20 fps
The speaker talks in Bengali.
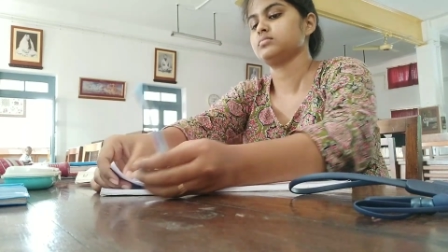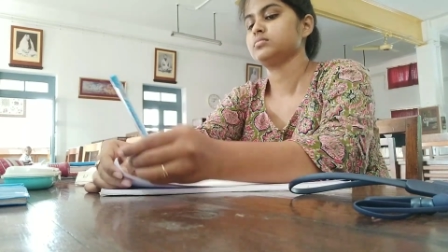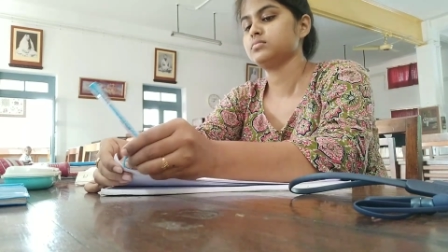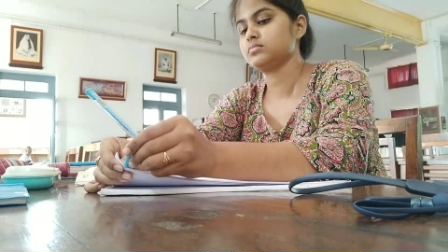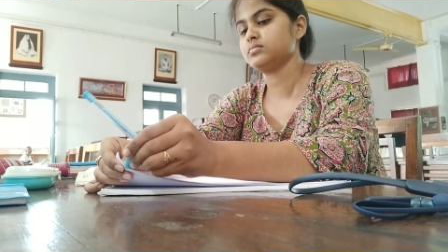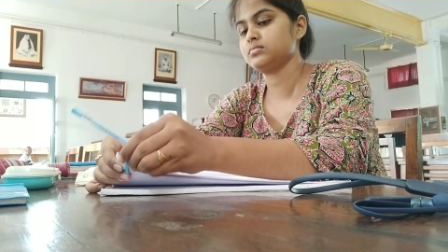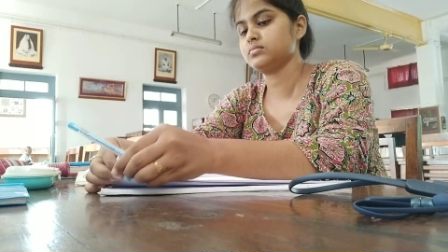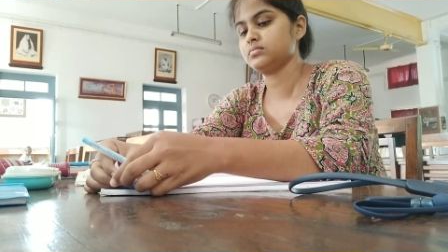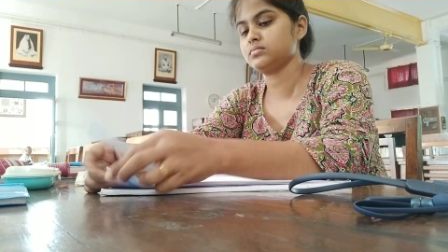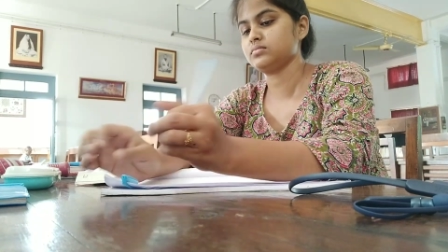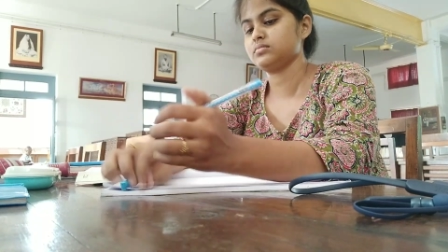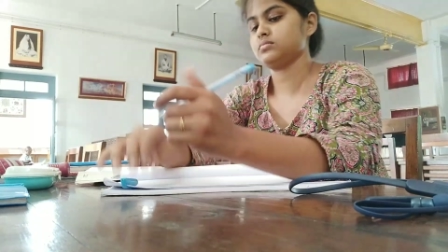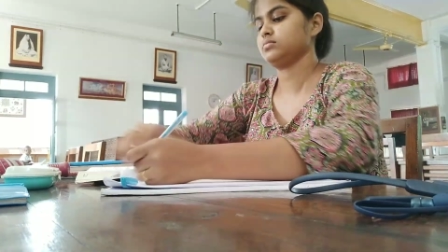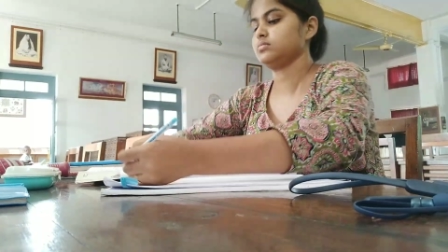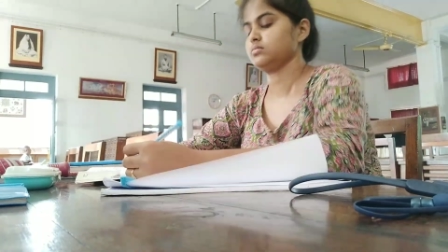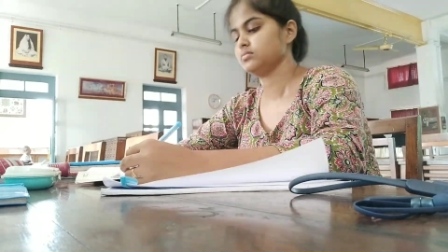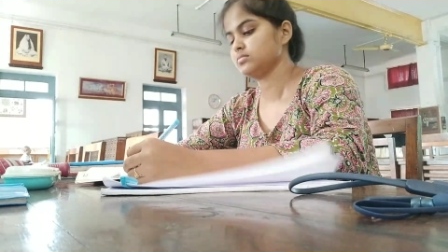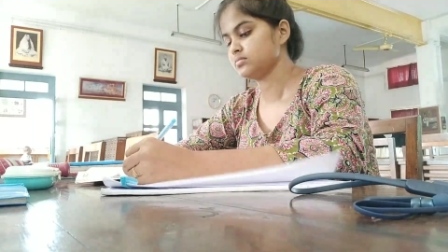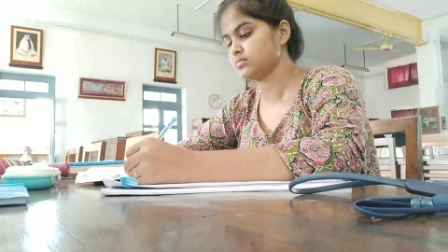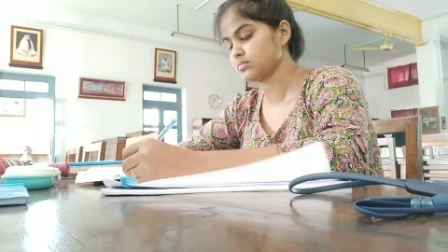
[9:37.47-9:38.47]
এই তিনটে
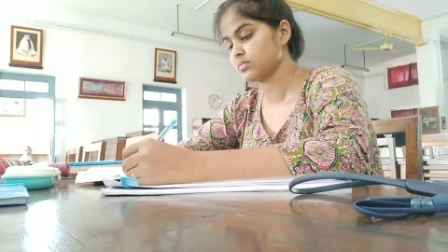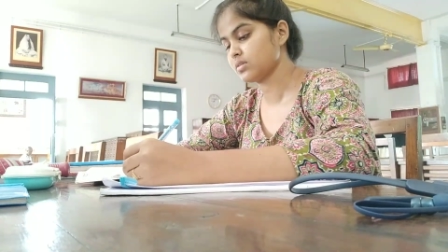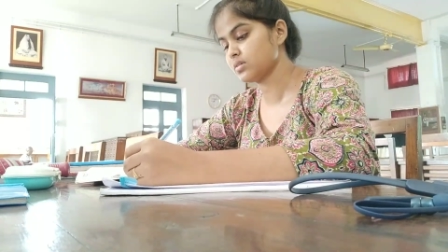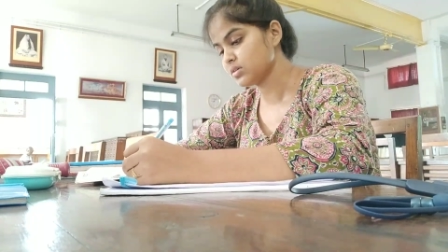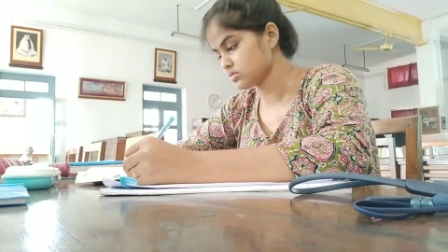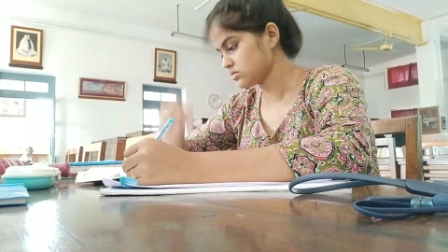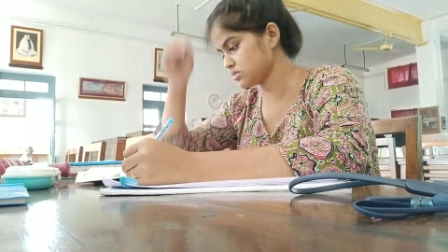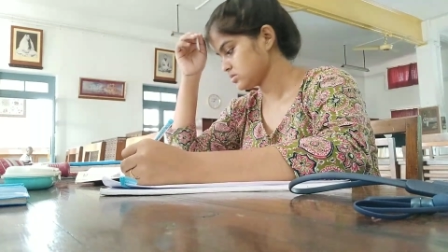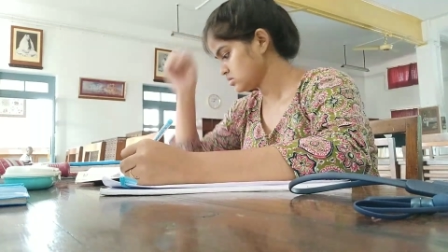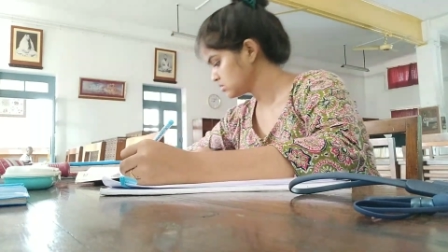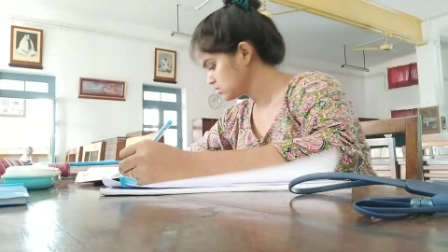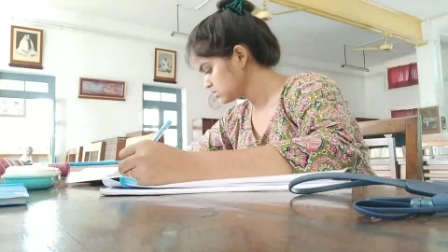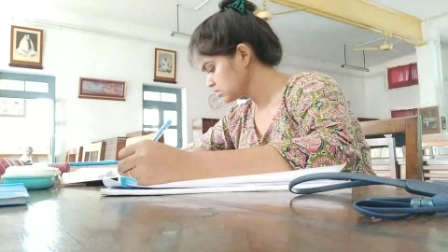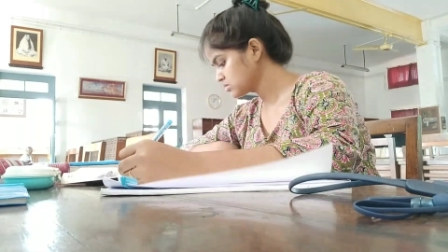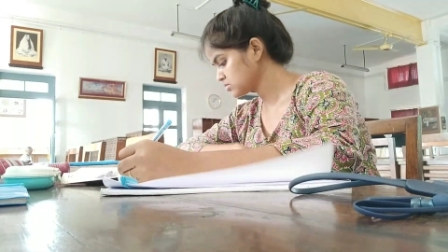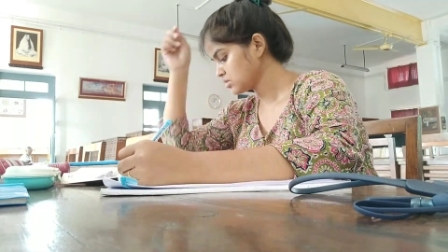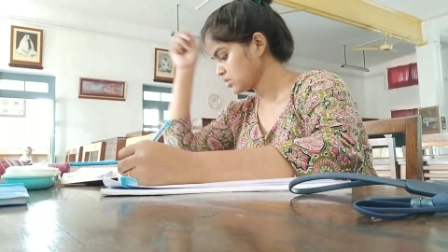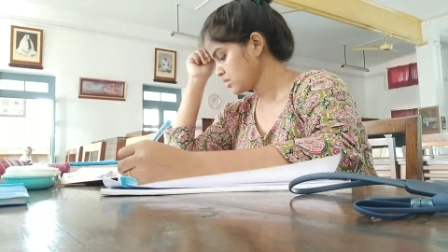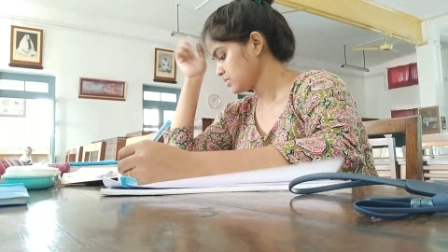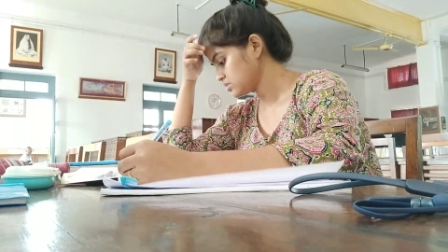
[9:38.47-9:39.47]
চ্যাপ্টার রিভিশন করছি
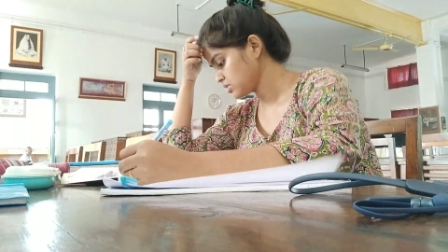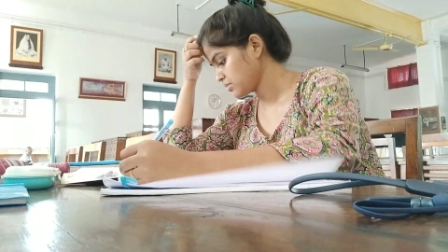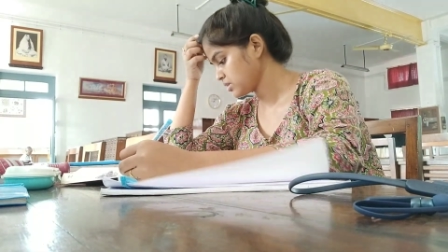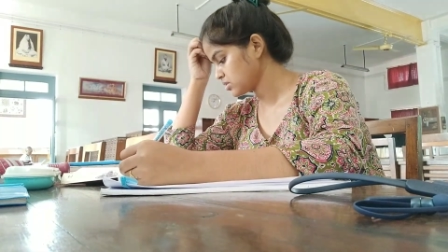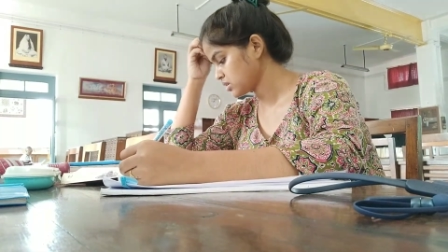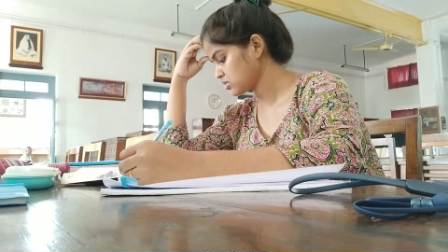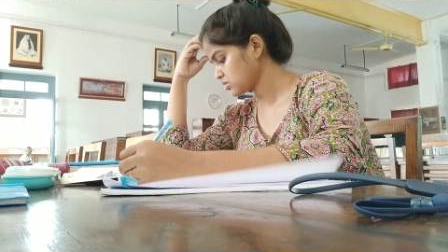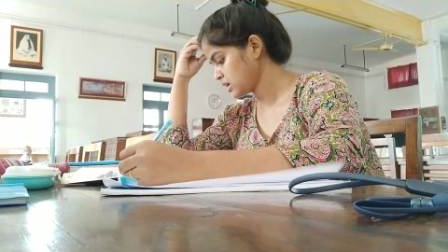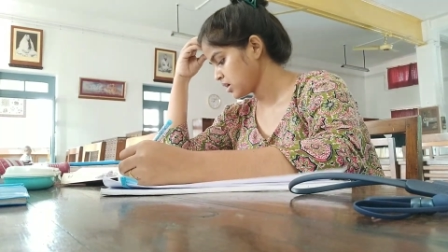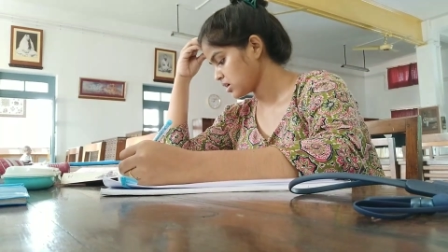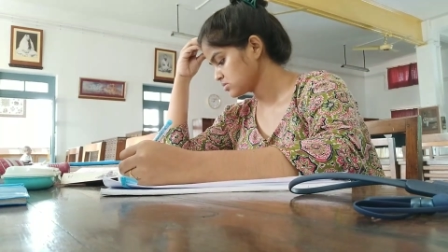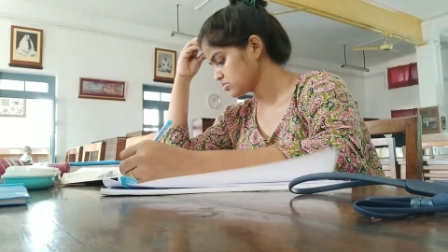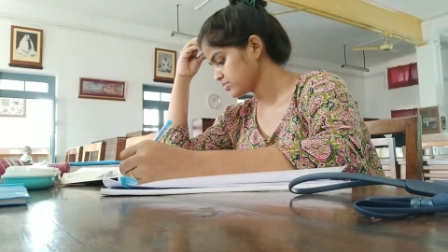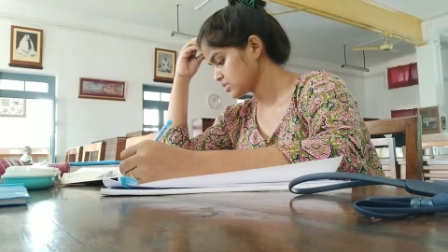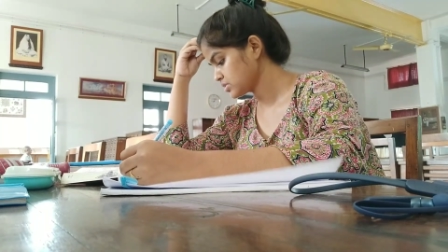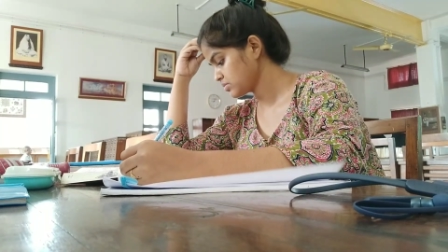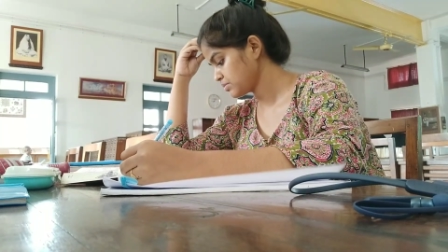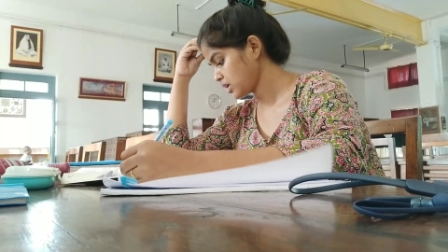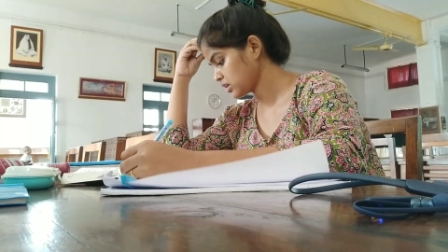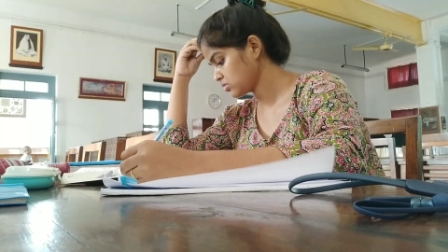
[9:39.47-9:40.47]
মানে করছি
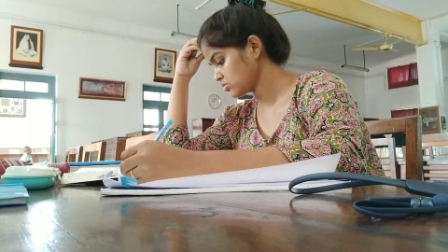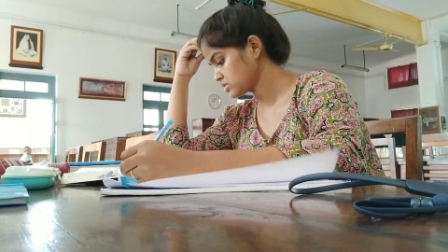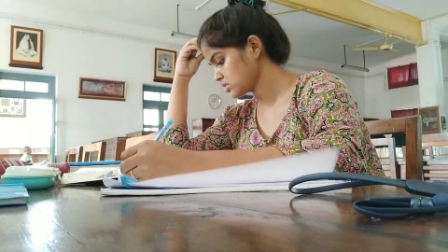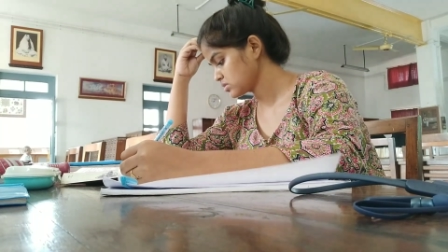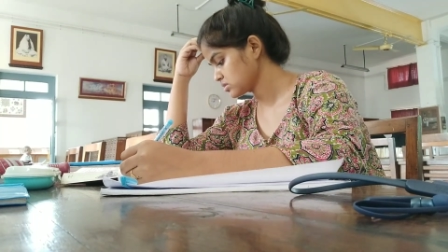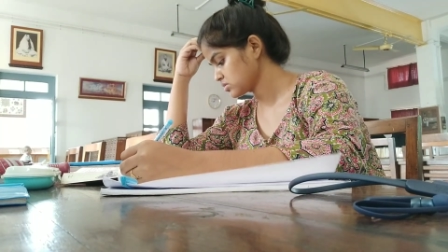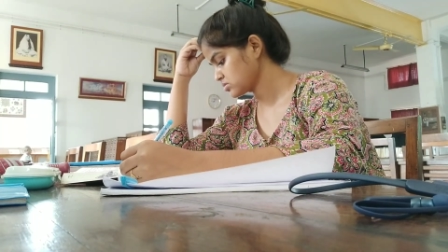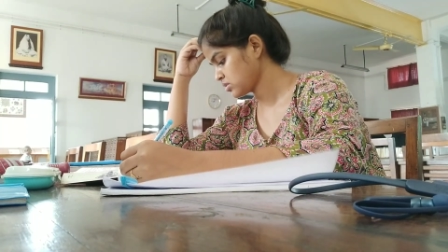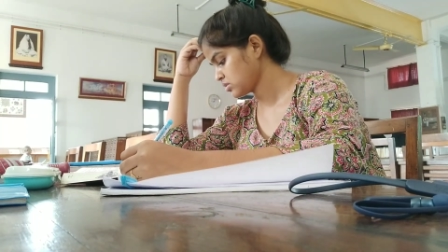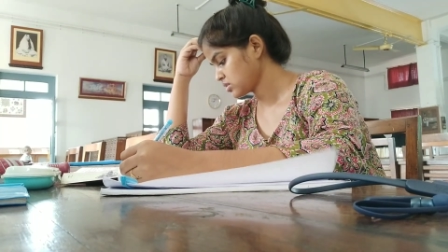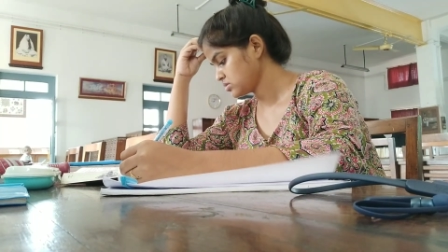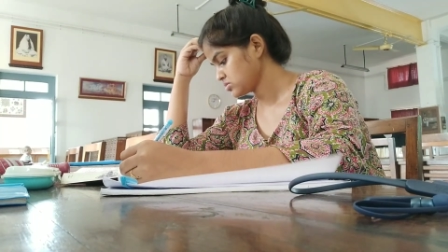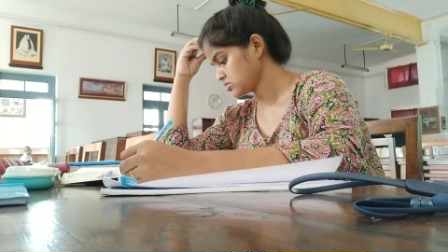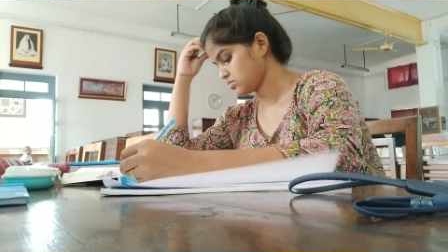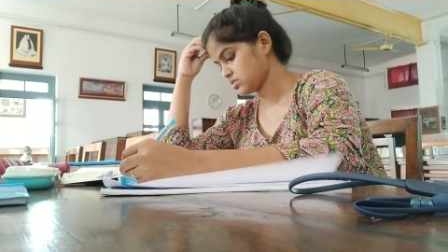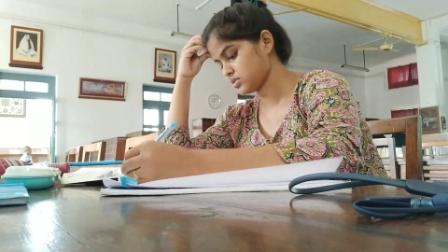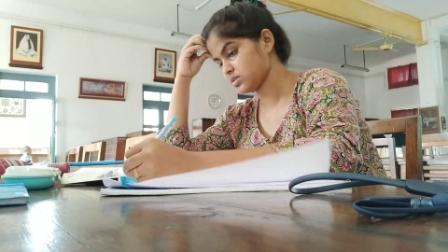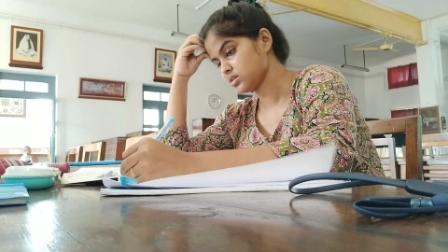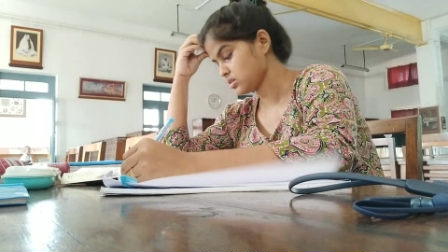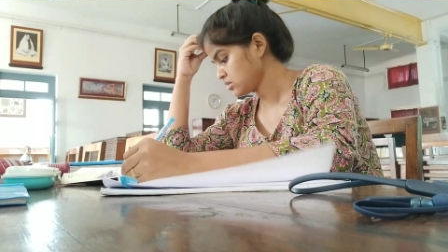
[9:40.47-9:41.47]
অঙ্কগুলো পরপর পরপর সব
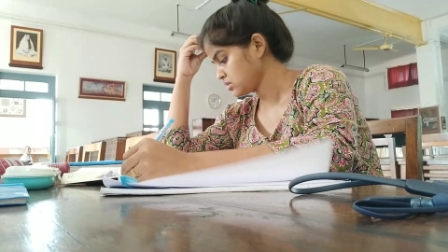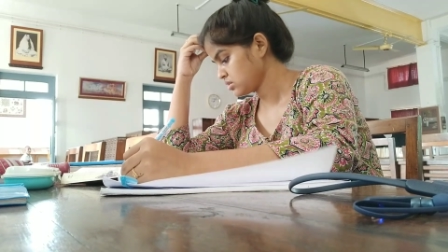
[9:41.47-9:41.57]
করছি